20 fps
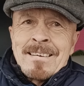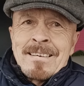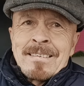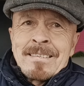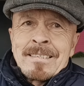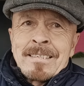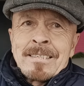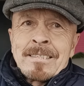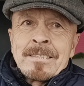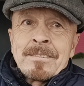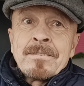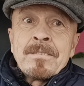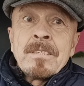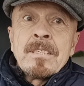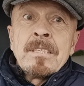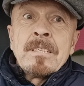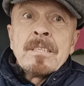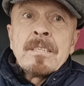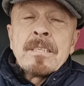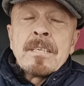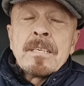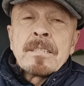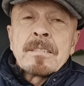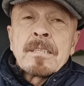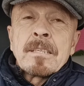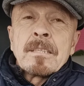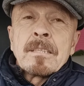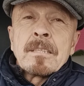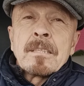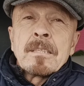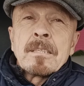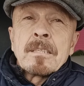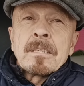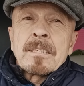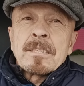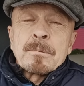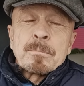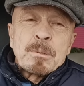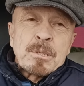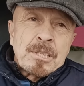разве это
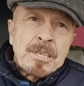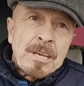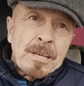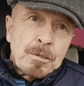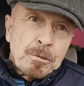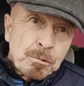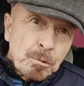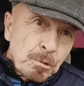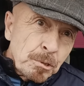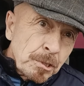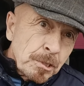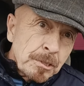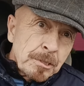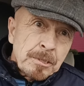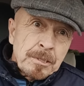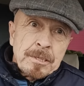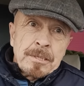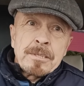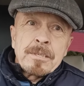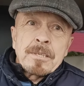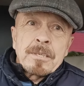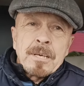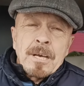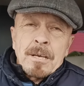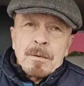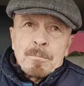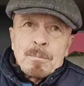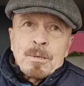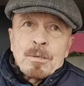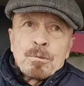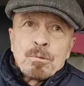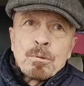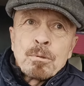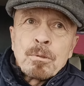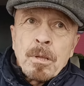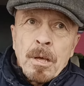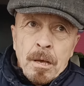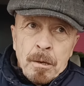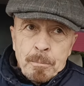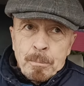размышляю с точки зрения, как могло
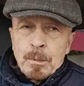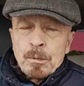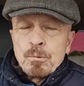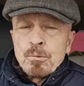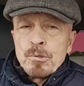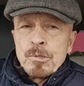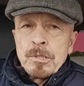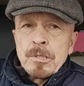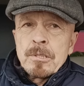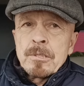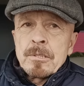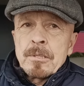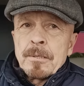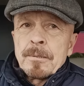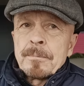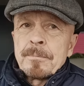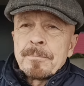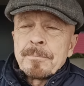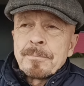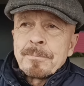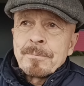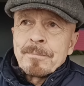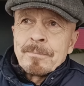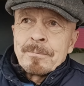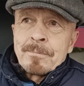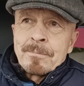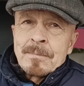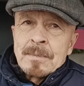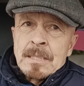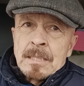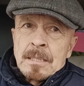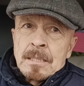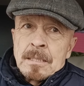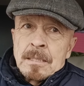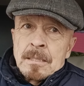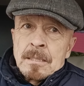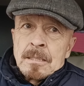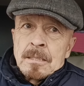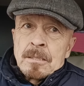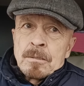так получиться?
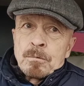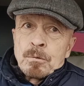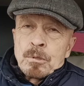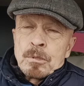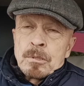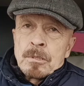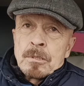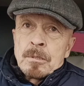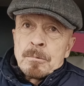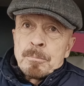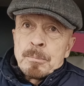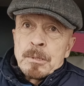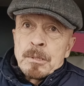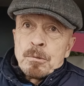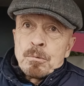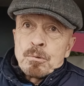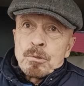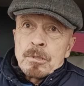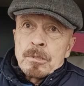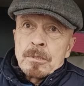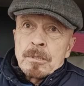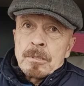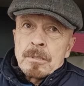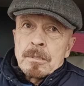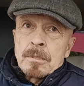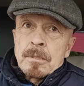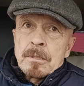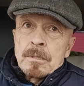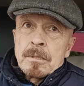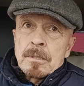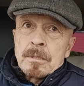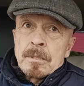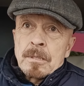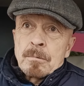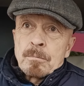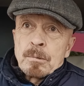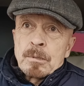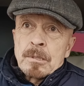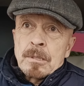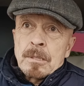И вот теперь уже на, как
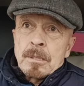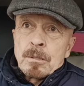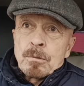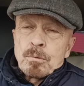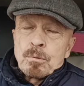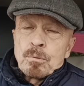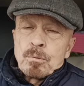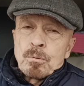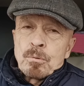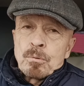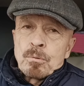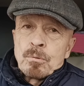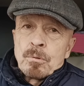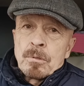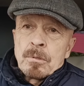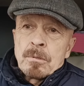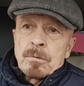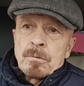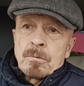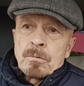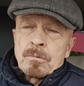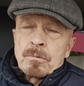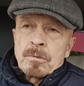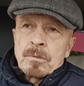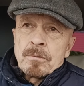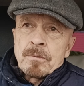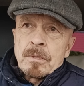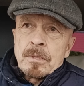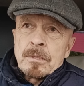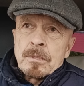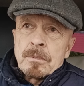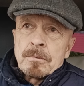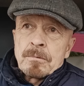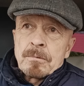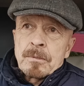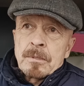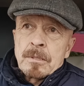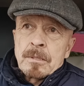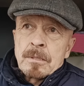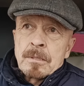бы на холодную голову, взвесив,
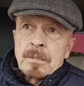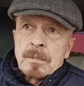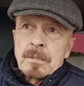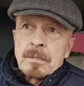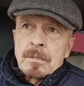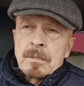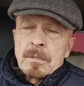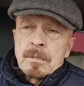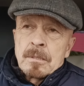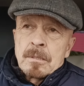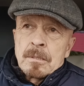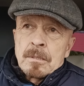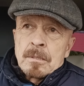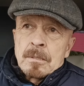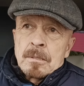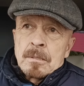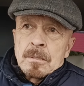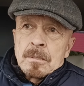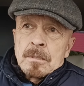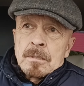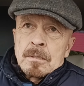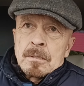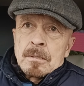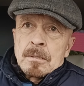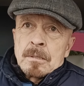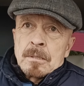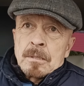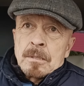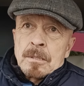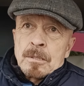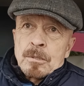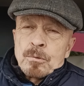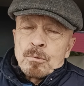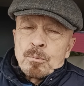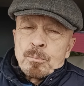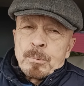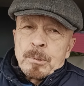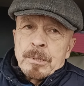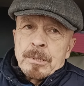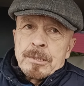я
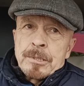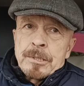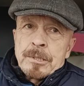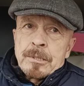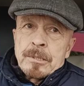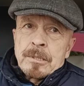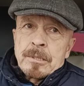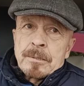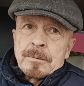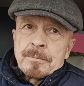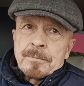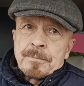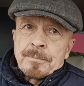нахожу причины.